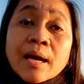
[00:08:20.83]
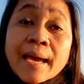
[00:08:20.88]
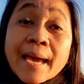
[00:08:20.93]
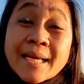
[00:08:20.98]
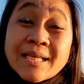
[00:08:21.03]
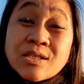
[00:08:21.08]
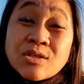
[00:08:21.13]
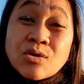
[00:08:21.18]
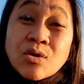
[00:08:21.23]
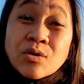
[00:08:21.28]

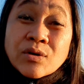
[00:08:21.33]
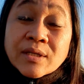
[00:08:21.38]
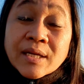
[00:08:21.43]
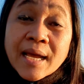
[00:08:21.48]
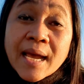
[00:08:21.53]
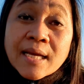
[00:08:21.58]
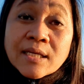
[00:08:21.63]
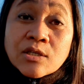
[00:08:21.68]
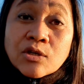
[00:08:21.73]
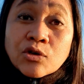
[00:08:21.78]
escort,
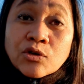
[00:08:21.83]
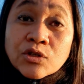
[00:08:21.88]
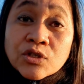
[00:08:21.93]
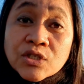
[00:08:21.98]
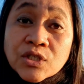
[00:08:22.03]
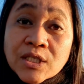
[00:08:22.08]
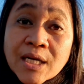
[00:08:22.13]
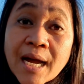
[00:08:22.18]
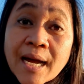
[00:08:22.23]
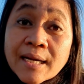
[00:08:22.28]
escort
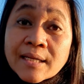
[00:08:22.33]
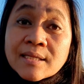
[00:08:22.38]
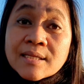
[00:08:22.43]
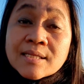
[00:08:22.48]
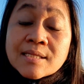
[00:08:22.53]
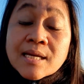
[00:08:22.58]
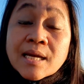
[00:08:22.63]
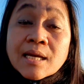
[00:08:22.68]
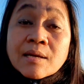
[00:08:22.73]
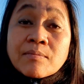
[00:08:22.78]
dyan
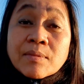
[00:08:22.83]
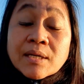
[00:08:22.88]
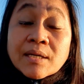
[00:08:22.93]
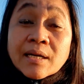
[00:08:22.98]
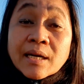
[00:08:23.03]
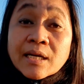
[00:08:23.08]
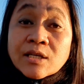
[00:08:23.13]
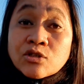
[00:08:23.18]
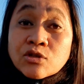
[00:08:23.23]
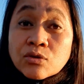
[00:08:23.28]
sa
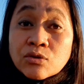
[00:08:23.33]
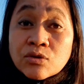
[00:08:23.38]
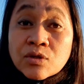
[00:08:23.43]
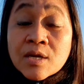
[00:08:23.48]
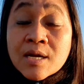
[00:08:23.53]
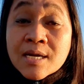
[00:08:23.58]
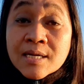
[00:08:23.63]
immigration